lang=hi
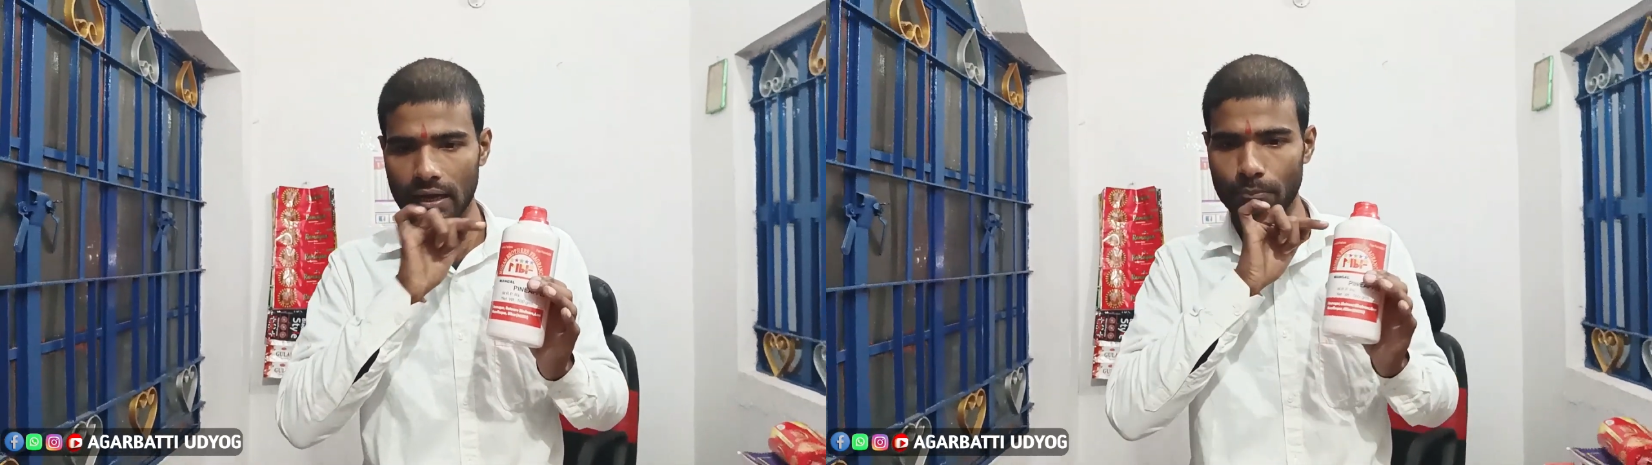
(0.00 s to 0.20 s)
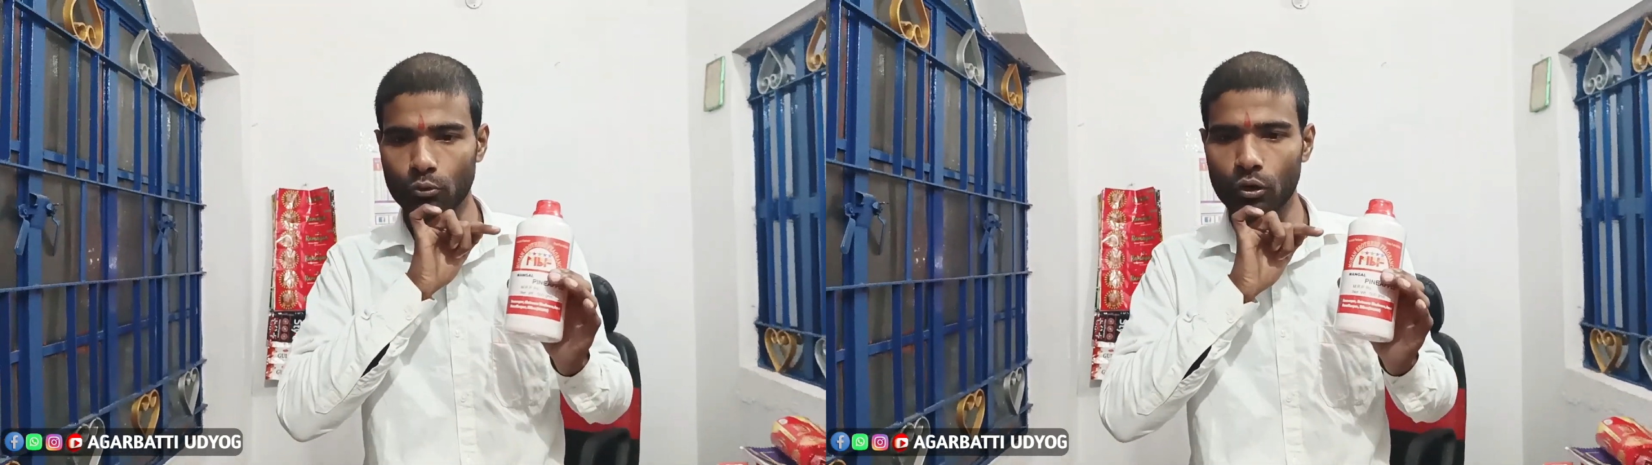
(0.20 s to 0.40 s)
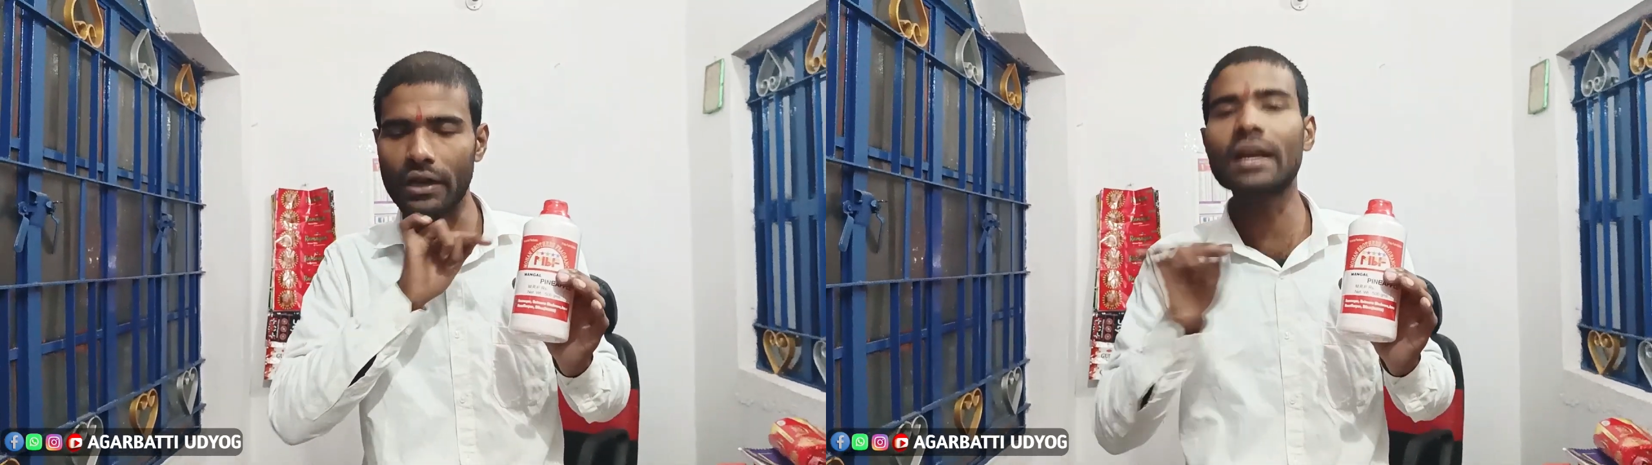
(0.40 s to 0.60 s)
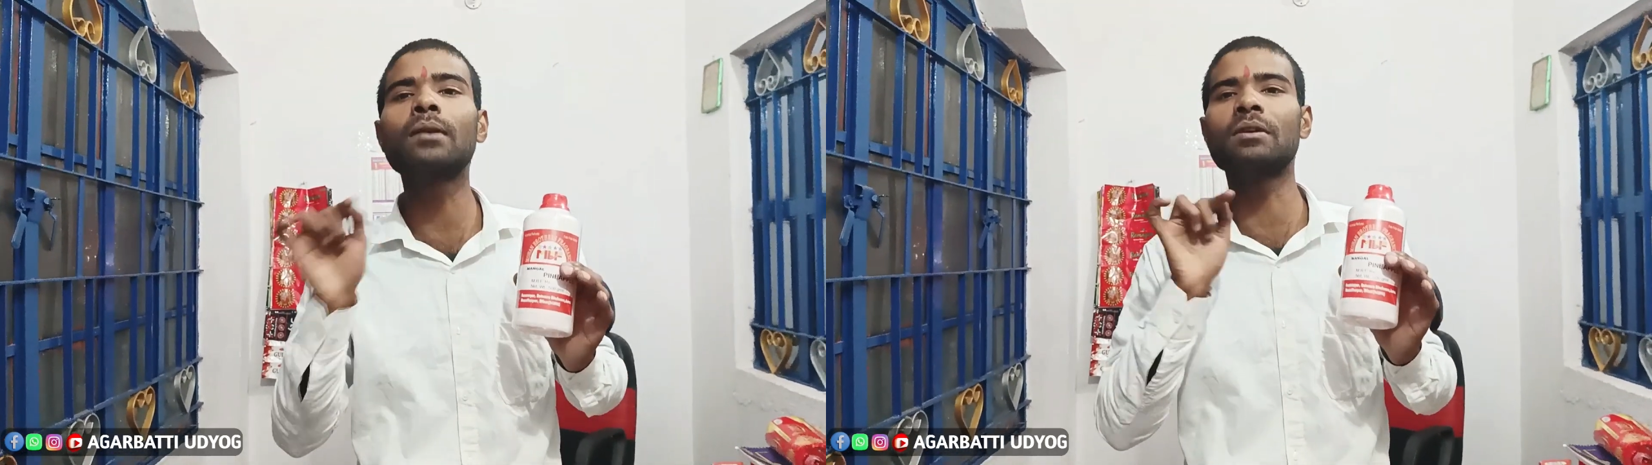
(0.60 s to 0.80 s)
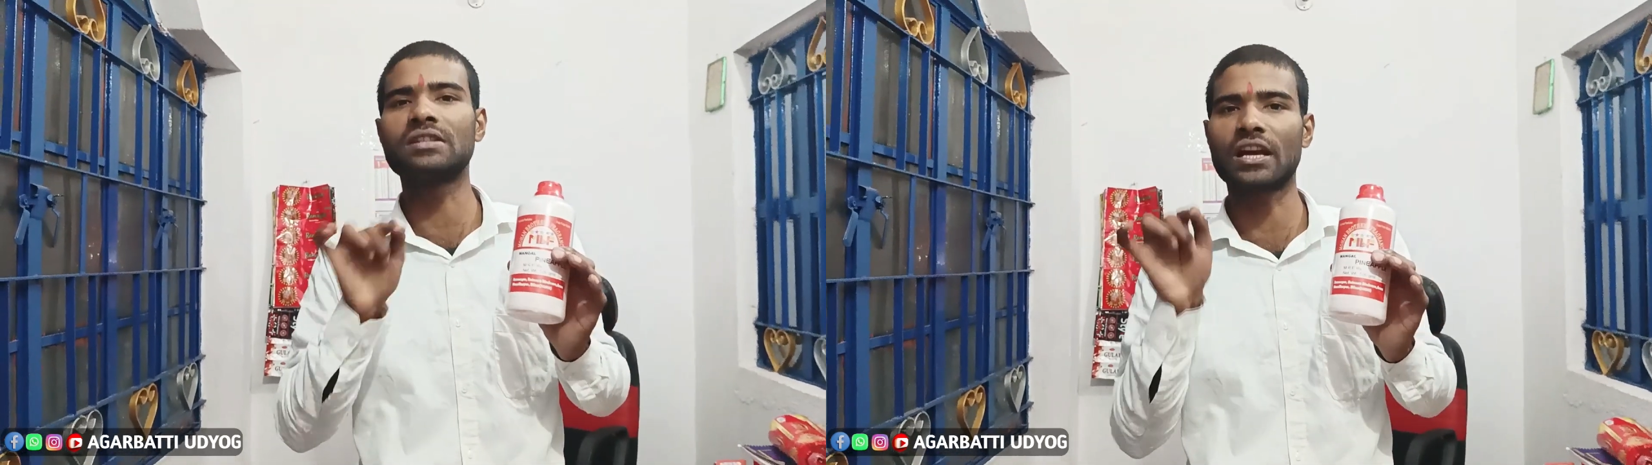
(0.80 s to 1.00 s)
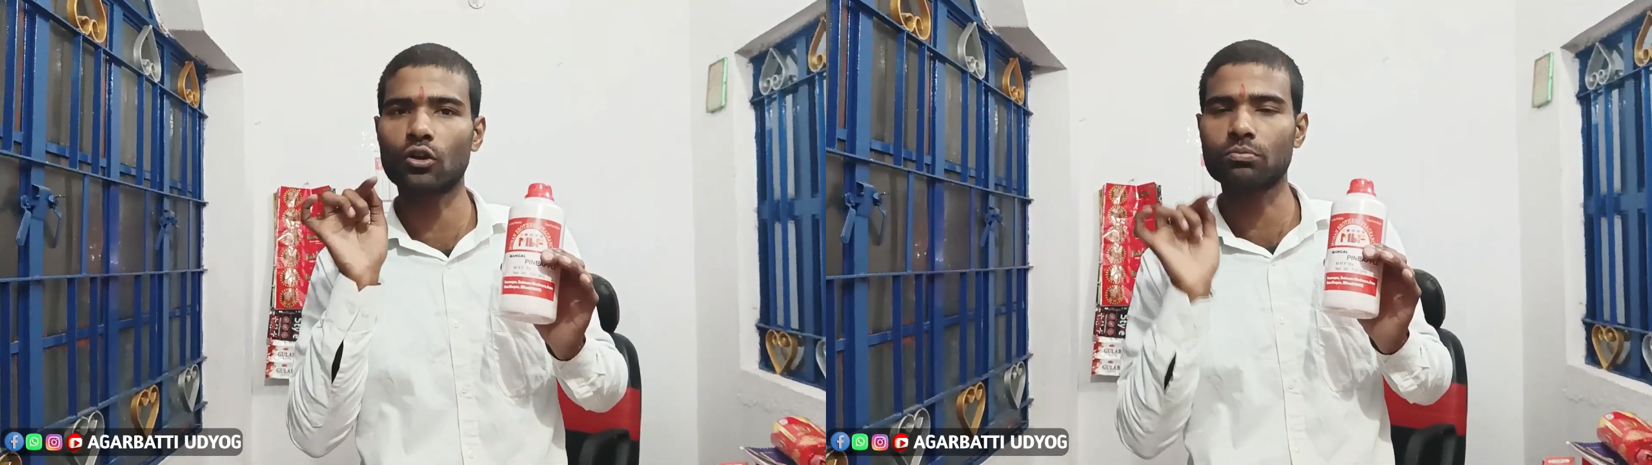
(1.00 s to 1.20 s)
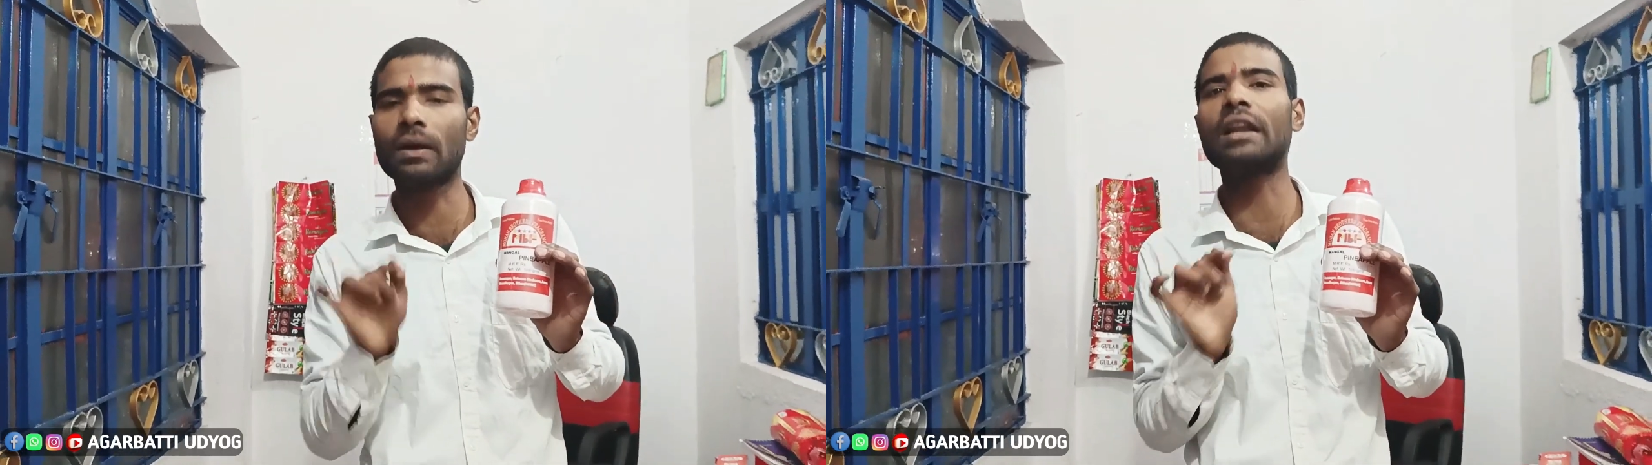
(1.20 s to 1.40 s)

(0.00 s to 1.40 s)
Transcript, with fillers: आपको लिंक मिल जाएगा उस पर